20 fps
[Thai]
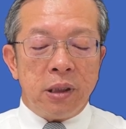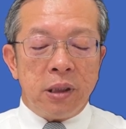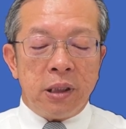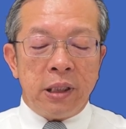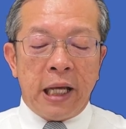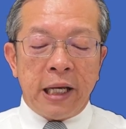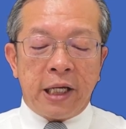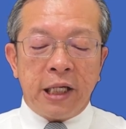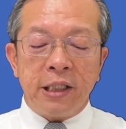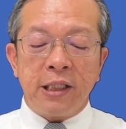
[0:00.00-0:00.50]
ใน
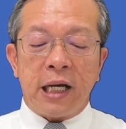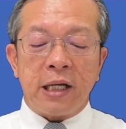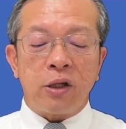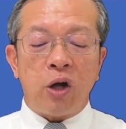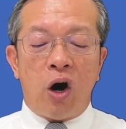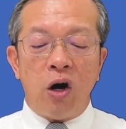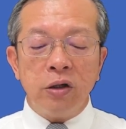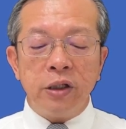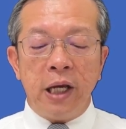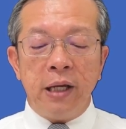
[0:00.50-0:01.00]
ขึ้นจาก
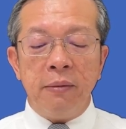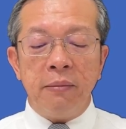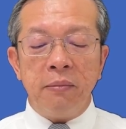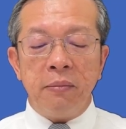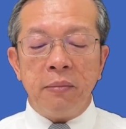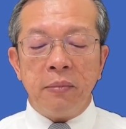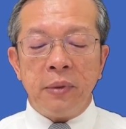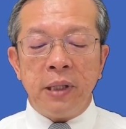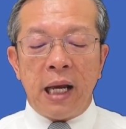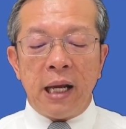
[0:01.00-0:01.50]
ท้องถิ่น
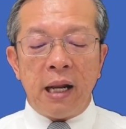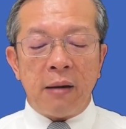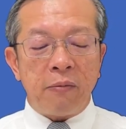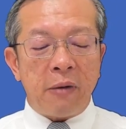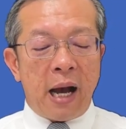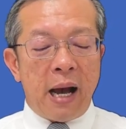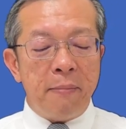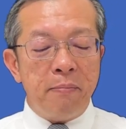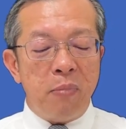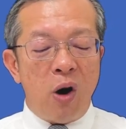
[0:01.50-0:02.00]
ได้รับ
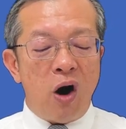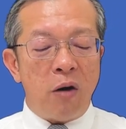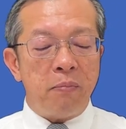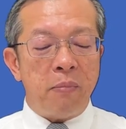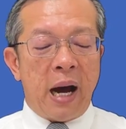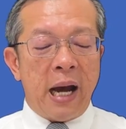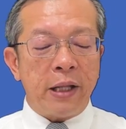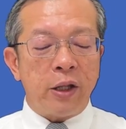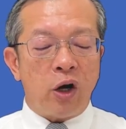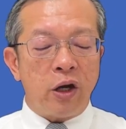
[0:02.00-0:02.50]
การมอบห
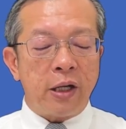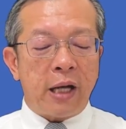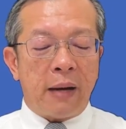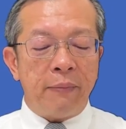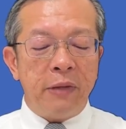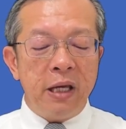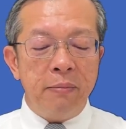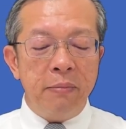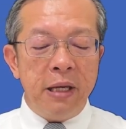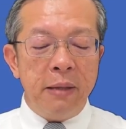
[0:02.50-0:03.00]
มาย ถ้อย
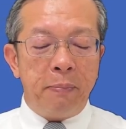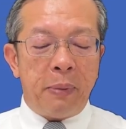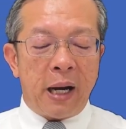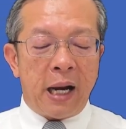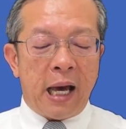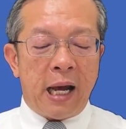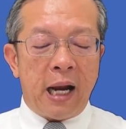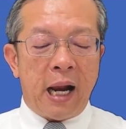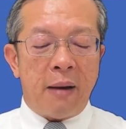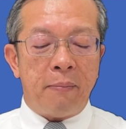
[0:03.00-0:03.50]
คำที่มีพ
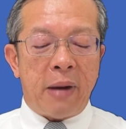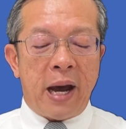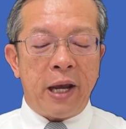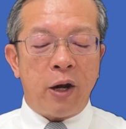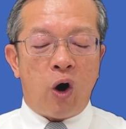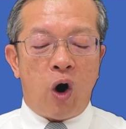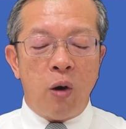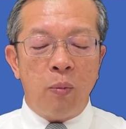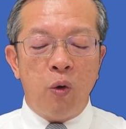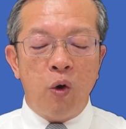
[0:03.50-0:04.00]
ลานามัย
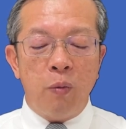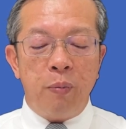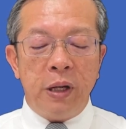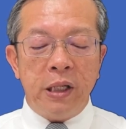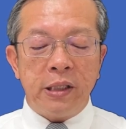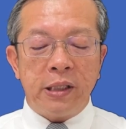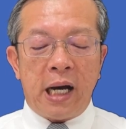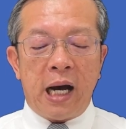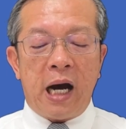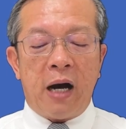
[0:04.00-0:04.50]
ของผู้เป็น
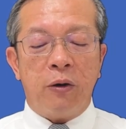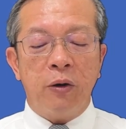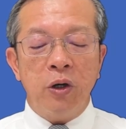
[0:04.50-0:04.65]
เจ้า